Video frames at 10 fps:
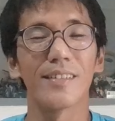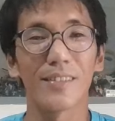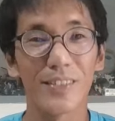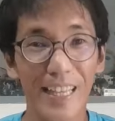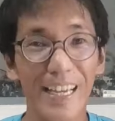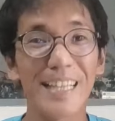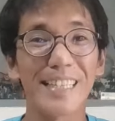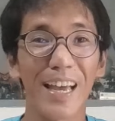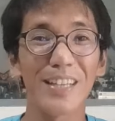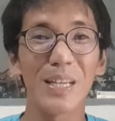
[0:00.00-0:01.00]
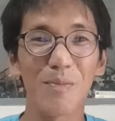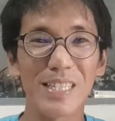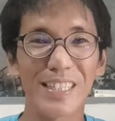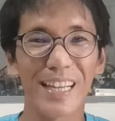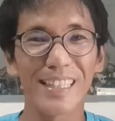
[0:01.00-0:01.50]
Good day kainsaya. Sa
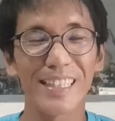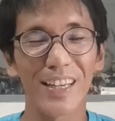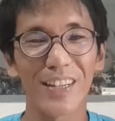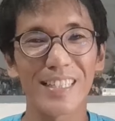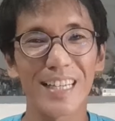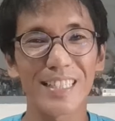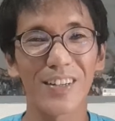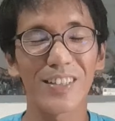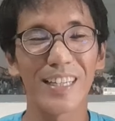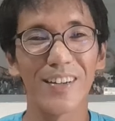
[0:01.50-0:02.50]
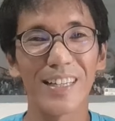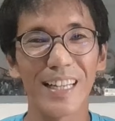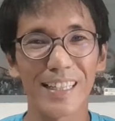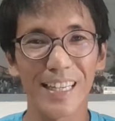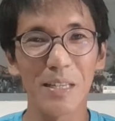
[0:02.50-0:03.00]
video natin ngayon ay sasagutin na uli
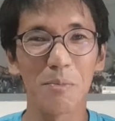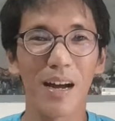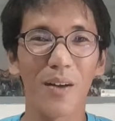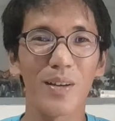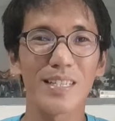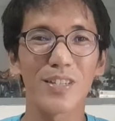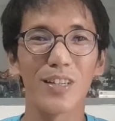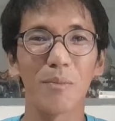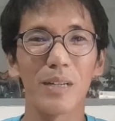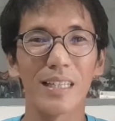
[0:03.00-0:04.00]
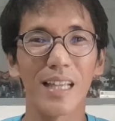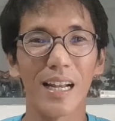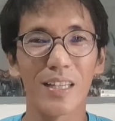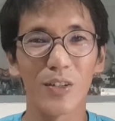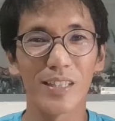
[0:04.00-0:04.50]
natin yung mga question na
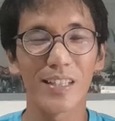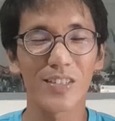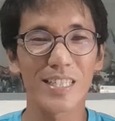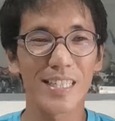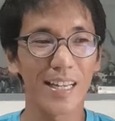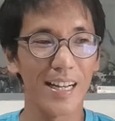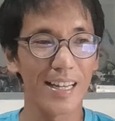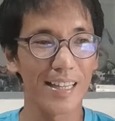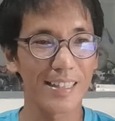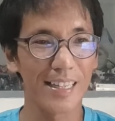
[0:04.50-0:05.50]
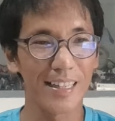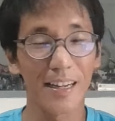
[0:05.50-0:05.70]
pinadala nyo dito sa channel natin.